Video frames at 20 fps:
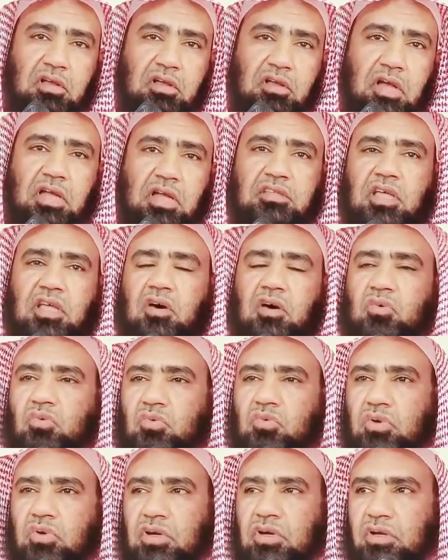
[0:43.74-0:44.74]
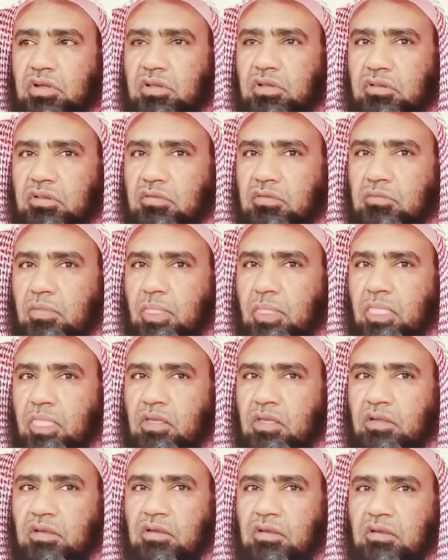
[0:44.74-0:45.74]
أعطاه
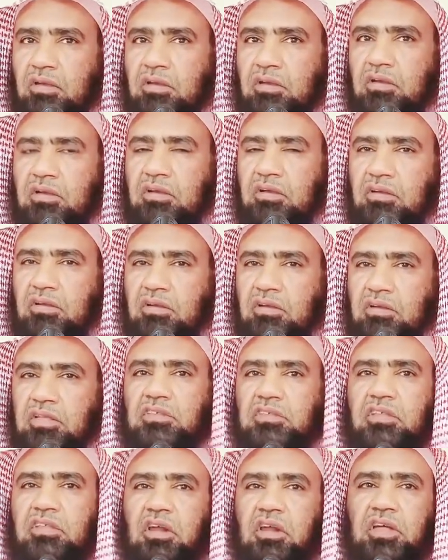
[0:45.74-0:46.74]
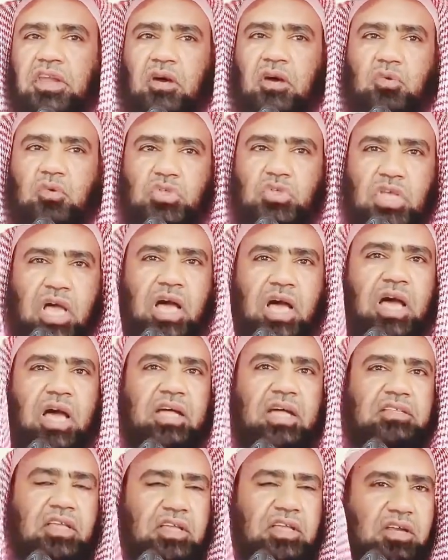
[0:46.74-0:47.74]
آه، عطرا أو
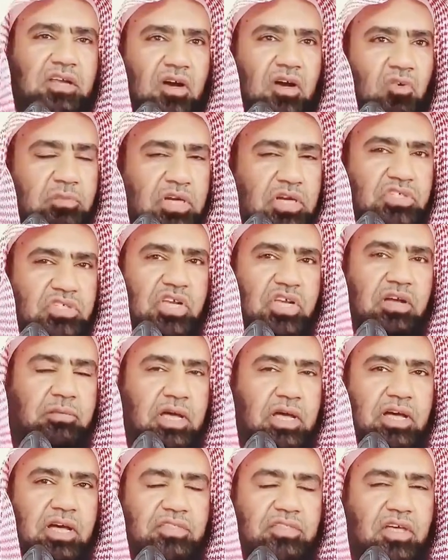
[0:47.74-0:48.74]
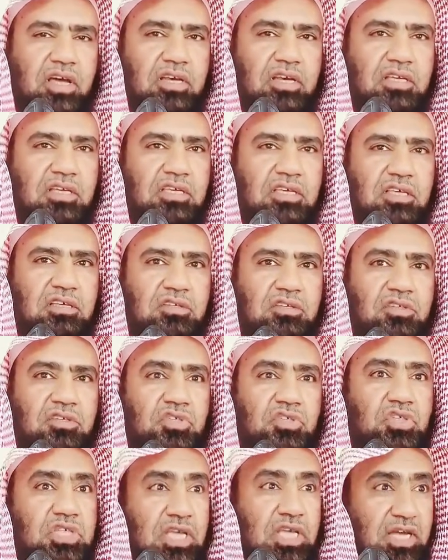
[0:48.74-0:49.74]
ساعة أو ما شابه ذلك
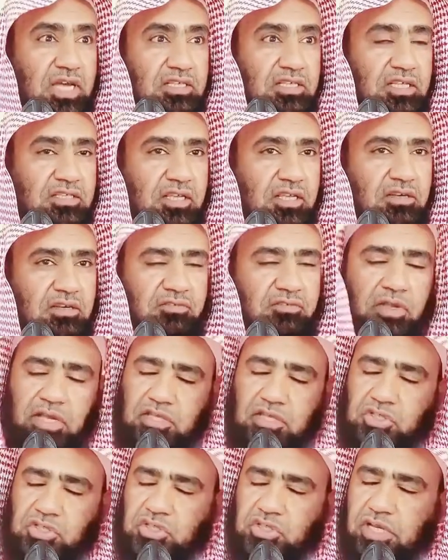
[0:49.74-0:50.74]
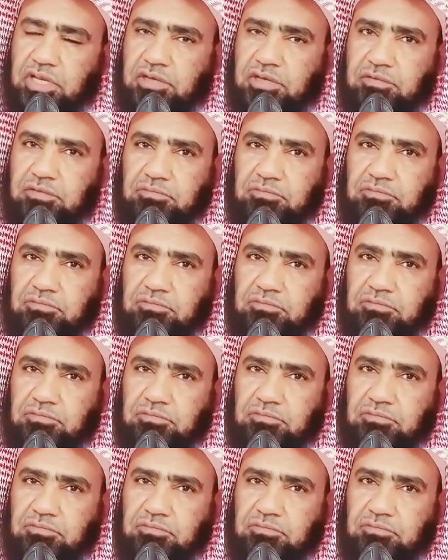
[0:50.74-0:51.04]
زيادة فلا إشكال